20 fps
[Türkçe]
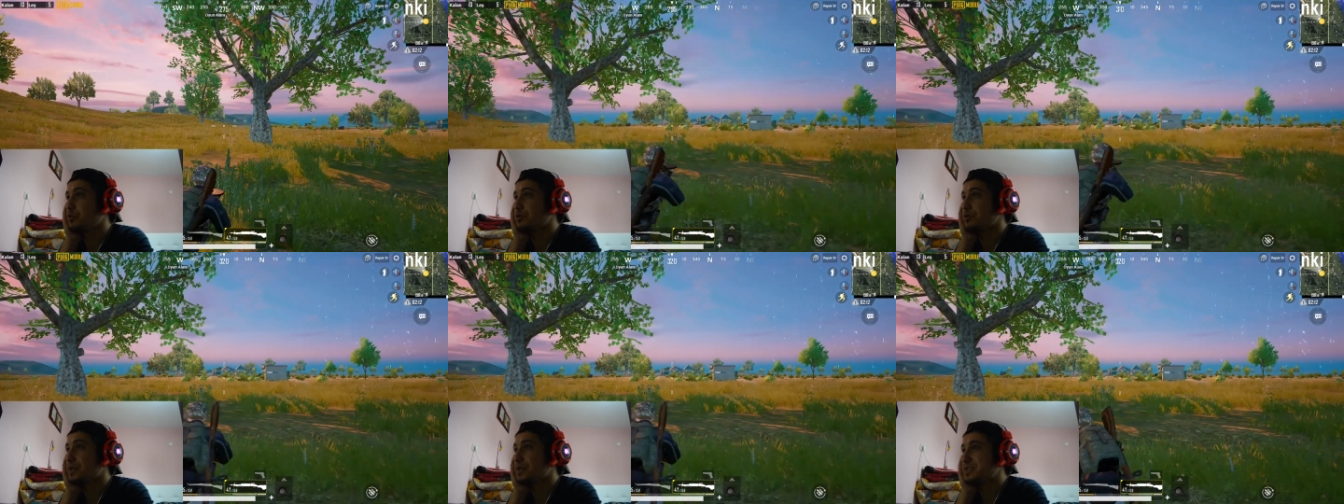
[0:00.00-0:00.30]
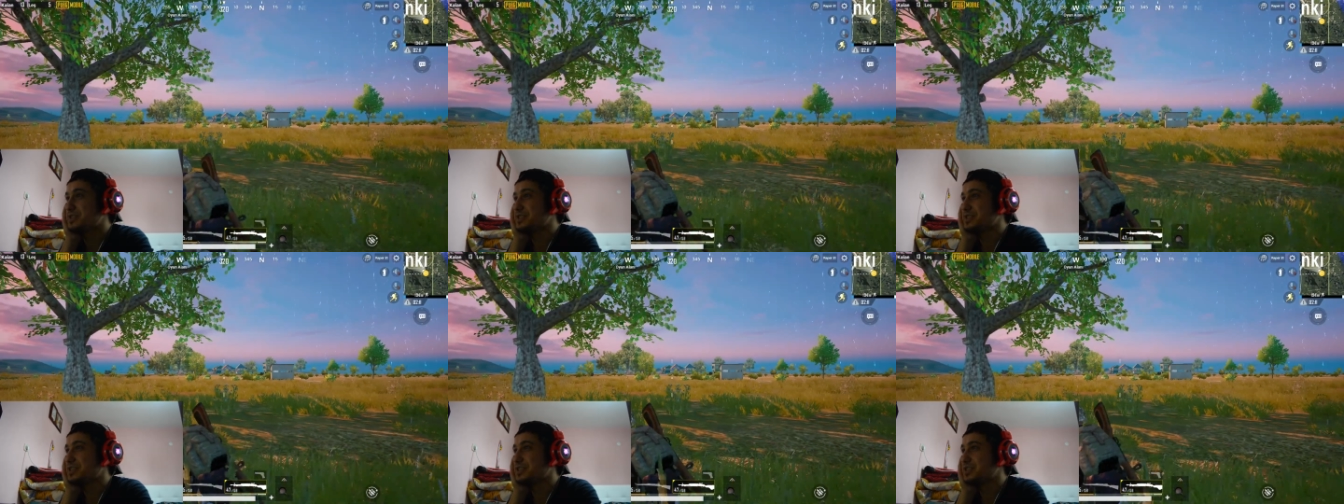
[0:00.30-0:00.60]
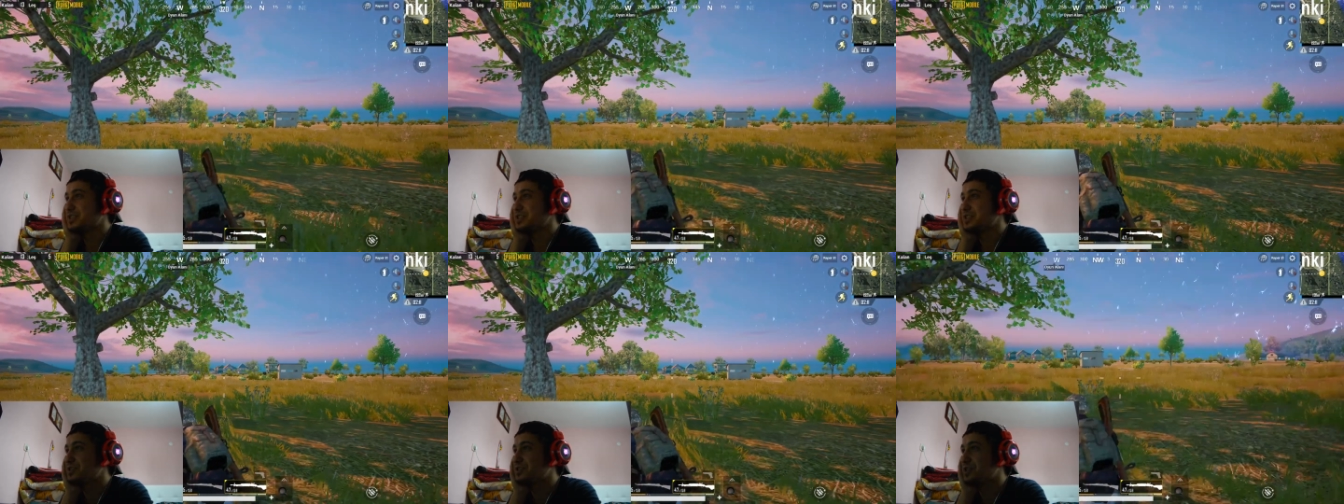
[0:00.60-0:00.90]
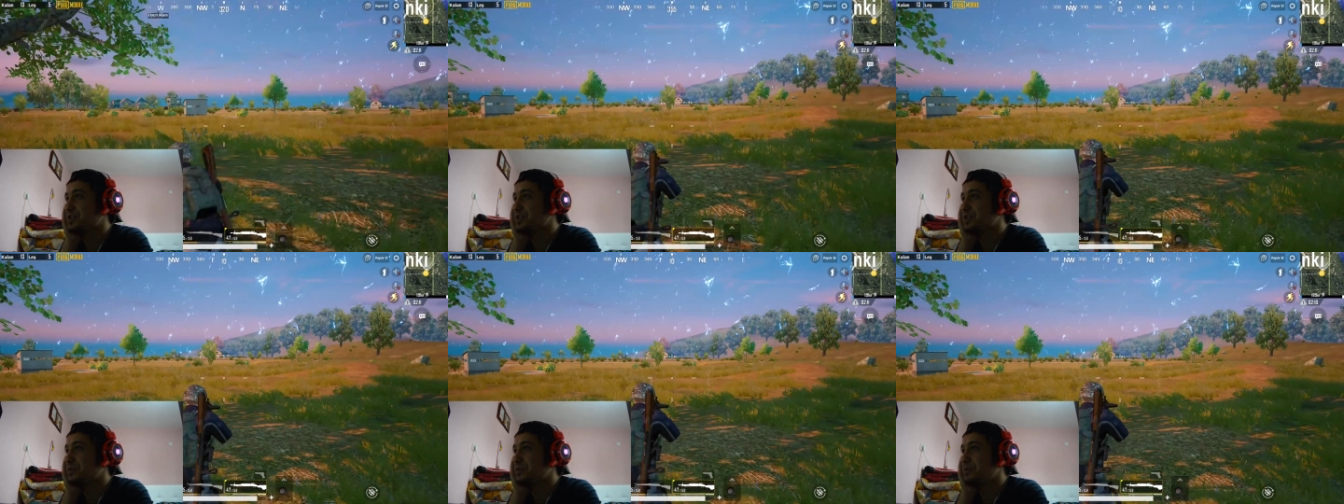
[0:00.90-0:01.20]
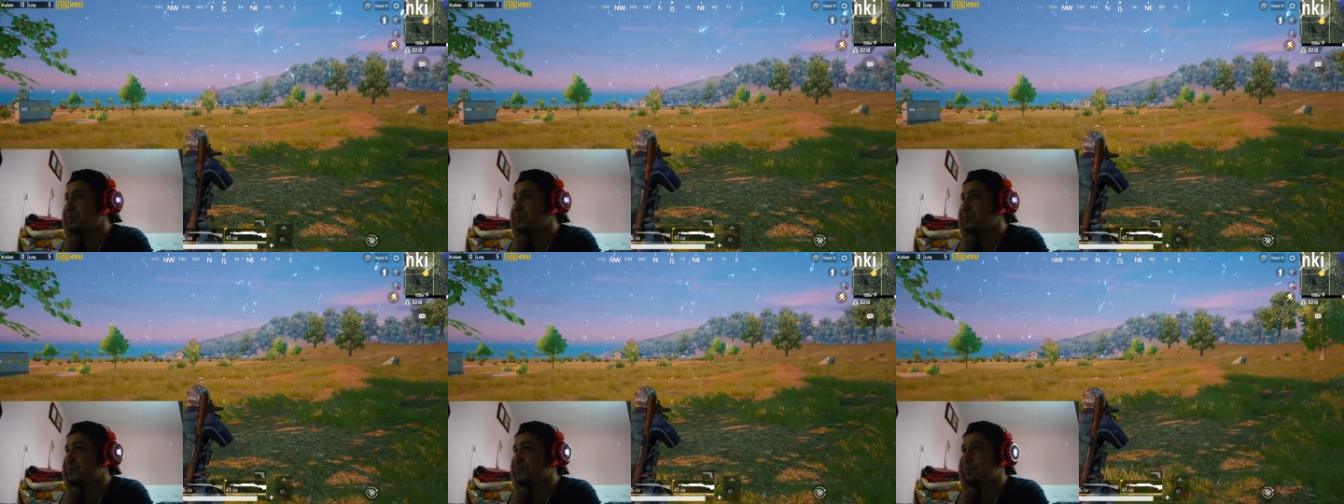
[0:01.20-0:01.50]
oradan sıyırdı hissettim.
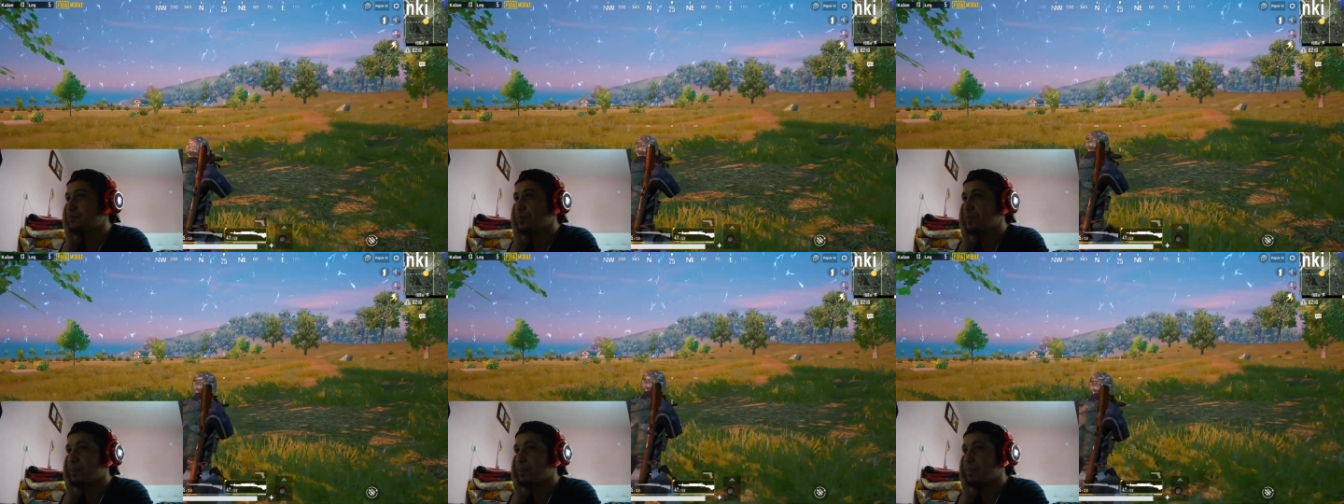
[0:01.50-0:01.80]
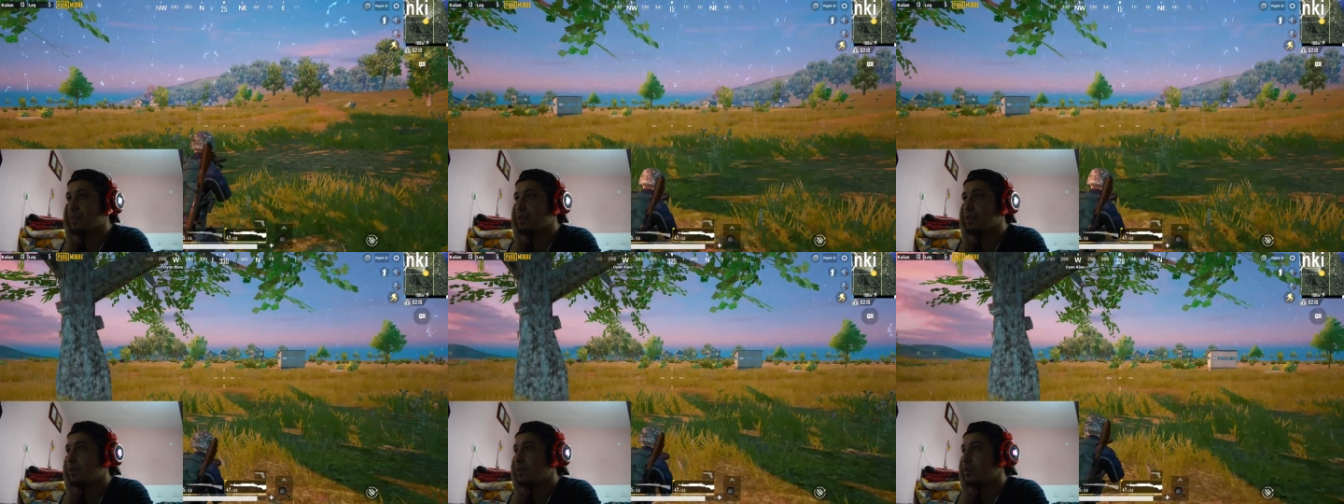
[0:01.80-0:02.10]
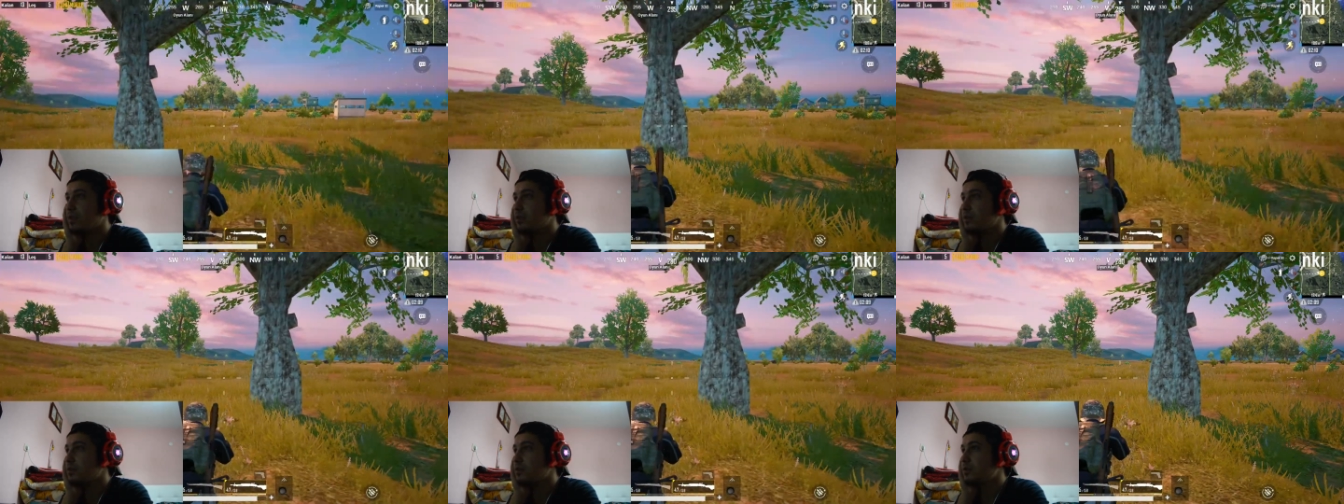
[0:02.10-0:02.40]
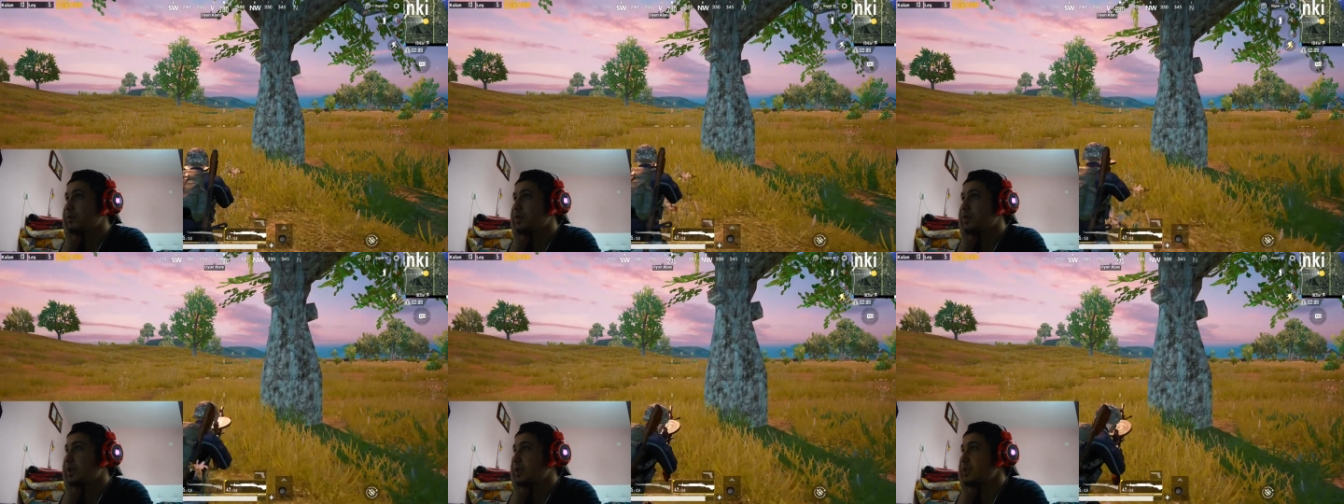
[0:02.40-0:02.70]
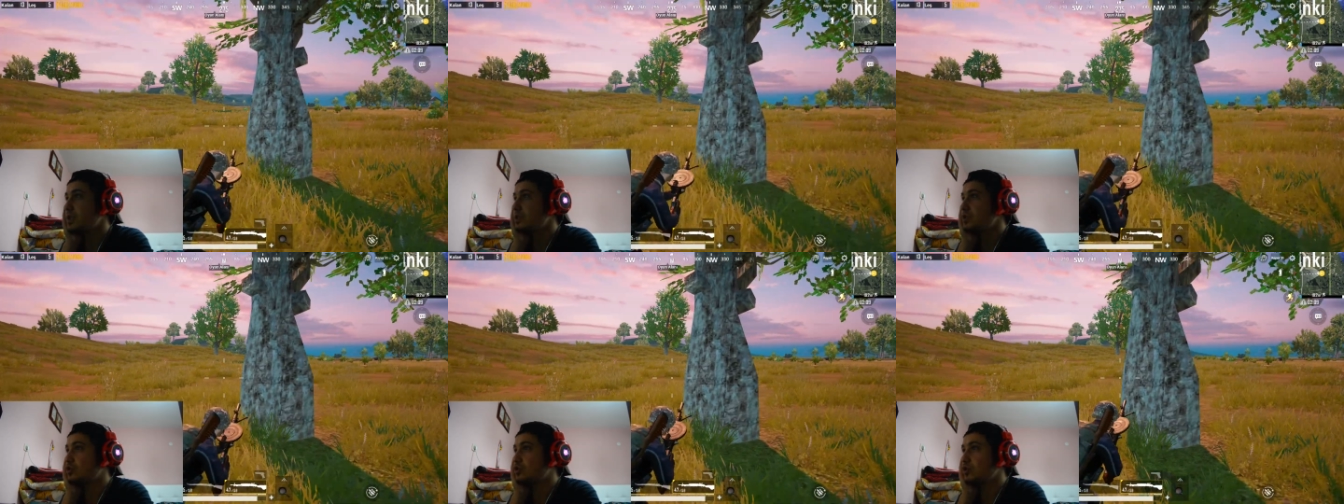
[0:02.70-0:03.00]

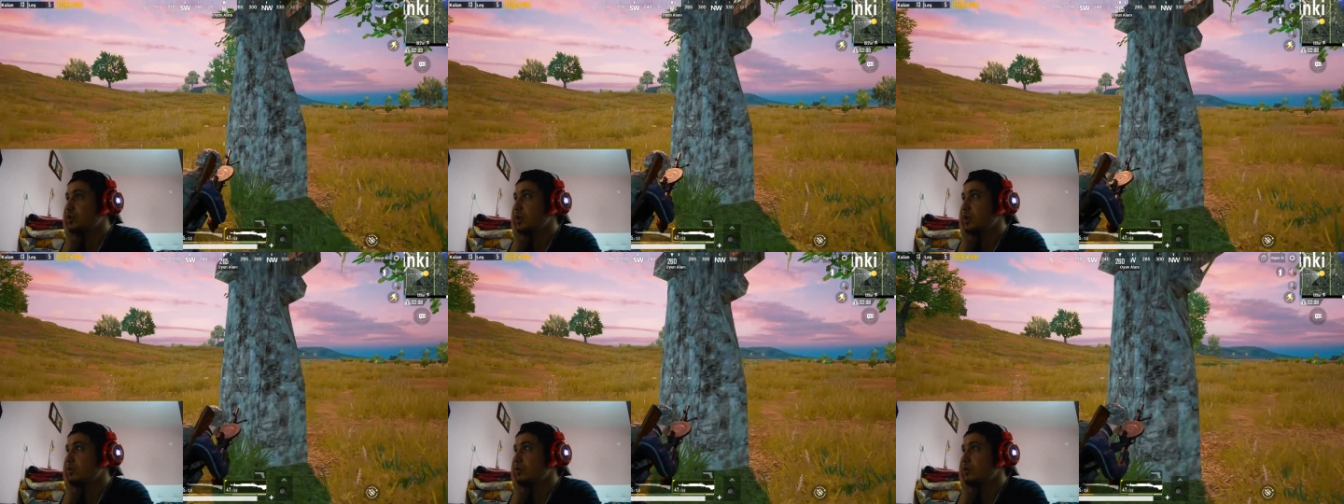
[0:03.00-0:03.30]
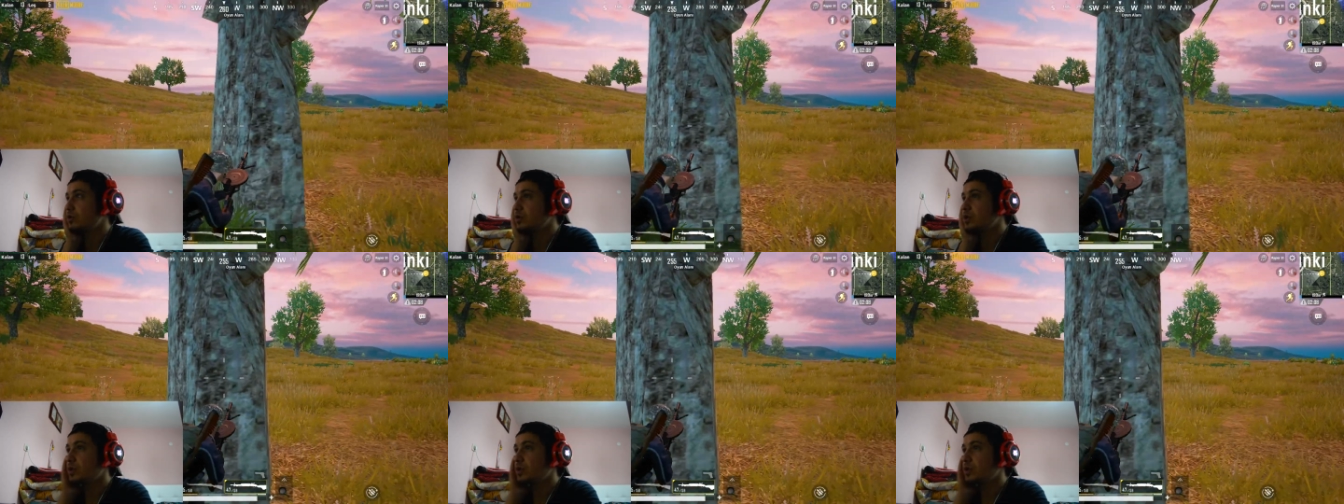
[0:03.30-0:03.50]
Nereden sıkıyor lan o?